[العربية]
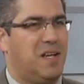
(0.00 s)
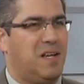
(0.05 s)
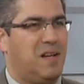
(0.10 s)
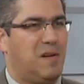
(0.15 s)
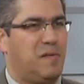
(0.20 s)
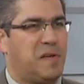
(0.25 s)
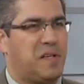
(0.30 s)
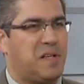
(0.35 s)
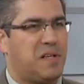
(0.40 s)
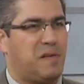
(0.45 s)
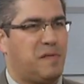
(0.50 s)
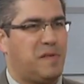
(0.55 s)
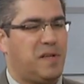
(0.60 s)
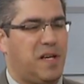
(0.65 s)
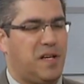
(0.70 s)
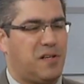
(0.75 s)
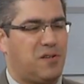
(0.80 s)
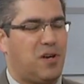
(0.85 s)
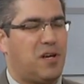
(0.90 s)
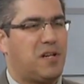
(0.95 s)
الفكره
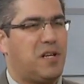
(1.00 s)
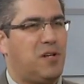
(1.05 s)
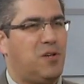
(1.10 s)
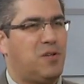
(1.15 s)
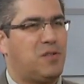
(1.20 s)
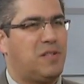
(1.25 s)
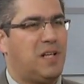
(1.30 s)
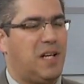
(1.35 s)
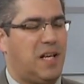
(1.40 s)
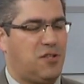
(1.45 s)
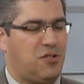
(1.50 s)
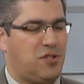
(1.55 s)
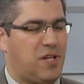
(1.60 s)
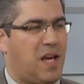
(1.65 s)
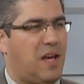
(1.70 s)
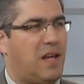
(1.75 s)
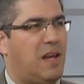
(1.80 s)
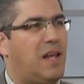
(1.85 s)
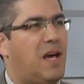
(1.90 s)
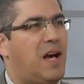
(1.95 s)
فيها انه انا احط
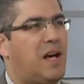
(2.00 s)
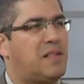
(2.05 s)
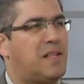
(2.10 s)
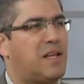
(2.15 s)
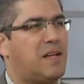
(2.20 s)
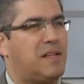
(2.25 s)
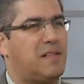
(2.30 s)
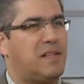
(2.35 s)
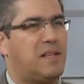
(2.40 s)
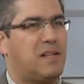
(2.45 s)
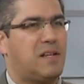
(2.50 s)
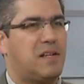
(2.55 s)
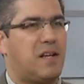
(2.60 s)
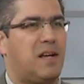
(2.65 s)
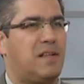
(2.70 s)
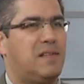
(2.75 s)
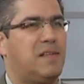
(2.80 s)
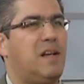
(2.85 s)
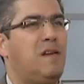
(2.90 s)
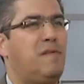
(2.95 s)
الاشياء اللي اعتقد انها
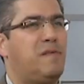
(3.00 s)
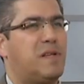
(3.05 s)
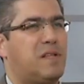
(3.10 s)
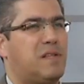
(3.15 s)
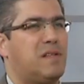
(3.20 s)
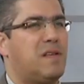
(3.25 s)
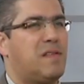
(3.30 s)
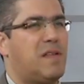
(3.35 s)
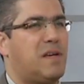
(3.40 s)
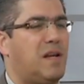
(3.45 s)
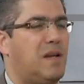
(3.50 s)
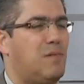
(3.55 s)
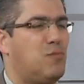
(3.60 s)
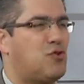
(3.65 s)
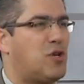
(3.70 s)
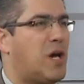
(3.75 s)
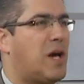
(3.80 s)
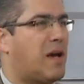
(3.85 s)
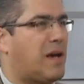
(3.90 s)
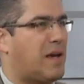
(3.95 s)
رح تلفت نظر
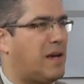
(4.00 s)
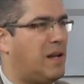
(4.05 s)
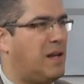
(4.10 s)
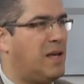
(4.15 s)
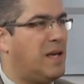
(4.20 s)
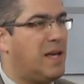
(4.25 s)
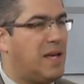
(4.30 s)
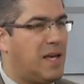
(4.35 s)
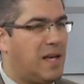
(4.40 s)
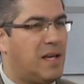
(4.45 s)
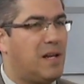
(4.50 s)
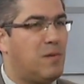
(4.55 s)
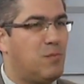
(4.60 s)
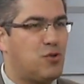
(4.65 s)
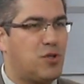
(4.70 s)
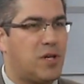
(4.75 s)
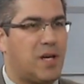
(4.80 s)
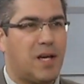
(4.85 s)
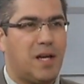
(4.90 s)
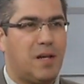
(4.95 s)
المشغل م.
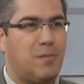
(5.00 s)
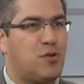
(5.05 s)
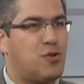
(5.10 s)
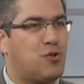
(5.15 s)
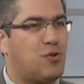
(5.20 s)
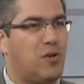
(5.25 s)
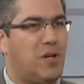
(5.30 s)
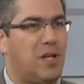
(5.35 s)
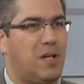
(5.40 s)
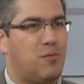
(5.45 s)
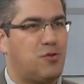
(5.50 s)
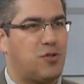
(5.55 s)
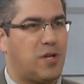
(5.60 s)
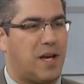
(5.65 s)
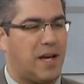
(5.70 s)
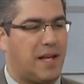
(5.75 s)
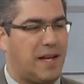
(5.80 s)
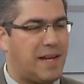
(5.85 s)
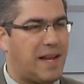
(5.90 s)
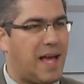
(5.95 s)
المشغل مش كل
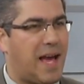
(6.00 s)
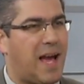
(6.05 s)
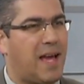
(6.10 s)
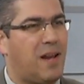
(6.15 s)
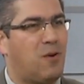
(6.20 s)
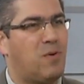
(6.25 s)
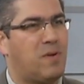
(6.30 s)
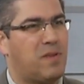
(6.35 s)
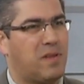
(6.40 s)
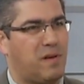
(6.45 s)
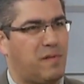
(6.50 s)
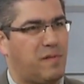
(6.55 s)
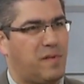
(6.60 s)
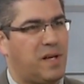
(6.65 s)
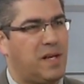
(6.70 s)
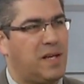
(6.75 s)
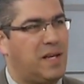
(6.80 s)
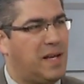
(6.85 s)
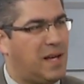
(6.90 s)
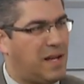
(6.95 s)
المشاغلين هاي
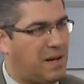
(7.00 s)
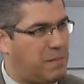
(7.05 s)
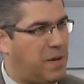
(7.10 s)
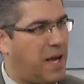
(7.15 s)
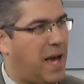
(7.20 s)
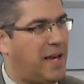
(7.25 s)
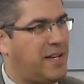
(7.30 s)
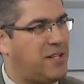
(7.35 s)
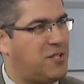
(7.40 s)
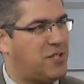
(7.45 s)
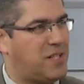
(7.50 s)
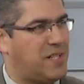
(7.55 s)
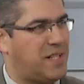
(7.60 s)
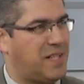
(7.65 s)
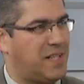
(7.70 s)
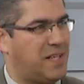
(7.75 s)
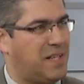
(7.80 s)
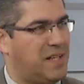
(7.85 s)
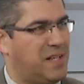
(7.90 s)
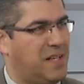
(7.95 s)
الوظيفه بهاي
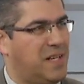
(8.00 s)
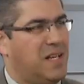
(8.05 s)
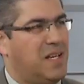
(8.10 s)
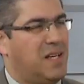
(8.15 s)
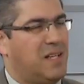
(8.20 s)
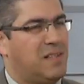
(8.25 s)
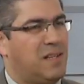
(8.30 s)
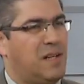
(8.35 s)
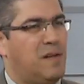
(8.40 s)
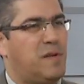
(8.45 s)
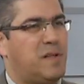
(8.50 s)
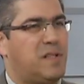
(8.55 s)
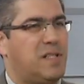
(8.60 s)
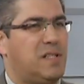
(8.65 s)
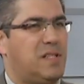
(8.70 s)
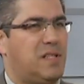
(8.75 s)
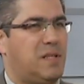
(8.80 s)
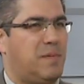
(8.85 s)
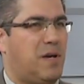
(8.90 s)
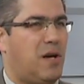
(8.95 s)
الشركه تلفت
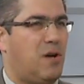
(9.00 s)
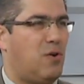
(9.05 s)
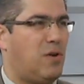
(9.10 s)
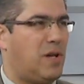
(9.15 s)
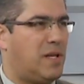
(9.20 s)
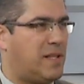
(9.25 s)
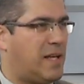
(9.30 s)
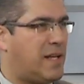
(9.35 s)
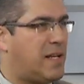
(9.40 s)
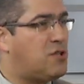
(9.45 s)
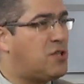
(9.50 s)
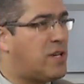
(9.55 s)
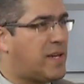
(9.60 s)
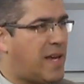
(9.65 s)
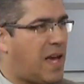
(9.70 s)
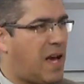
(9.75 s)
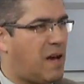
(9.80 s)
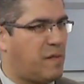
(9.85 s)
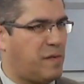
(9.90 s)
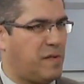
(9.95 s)
انتباهه لدرجه
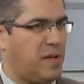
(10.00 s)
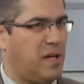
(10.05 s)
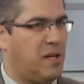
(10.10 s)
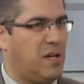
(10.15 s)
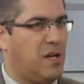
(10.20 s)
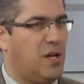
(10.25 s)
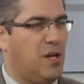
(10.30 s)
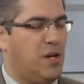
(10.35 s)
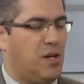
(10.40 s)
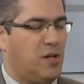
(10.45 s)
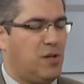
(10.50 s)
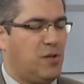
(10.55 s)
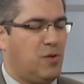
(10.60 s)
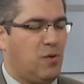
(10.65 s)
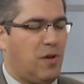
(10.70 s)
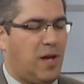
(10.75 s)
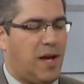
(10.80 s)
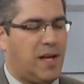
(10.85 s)
كافيه انه يقول